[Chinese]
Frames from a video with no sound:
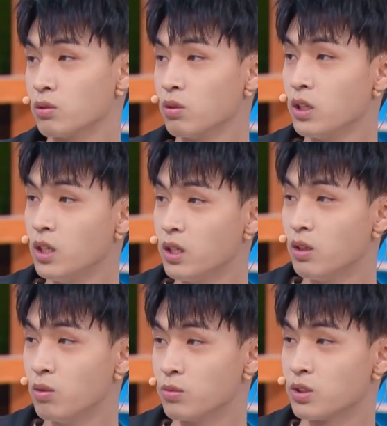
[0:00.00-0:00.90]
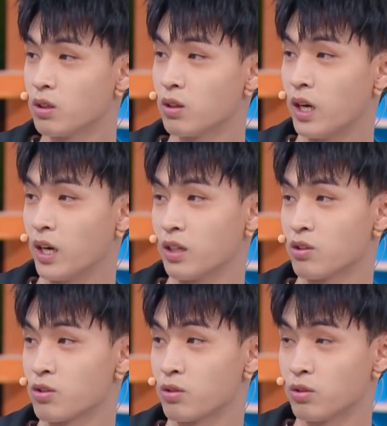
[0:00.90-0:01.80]
从第一天我们见到凯凯
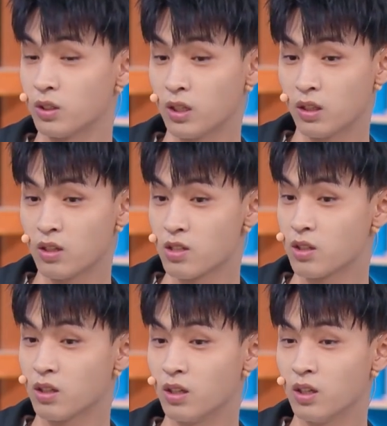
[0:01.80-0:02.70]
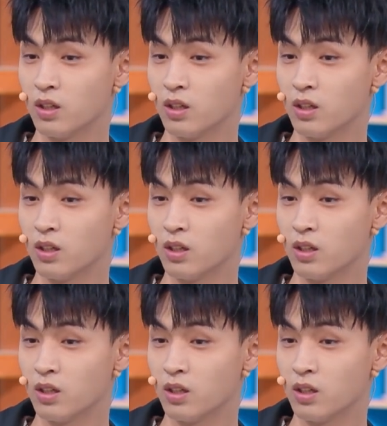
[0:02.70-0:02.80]
的时候，其实他当时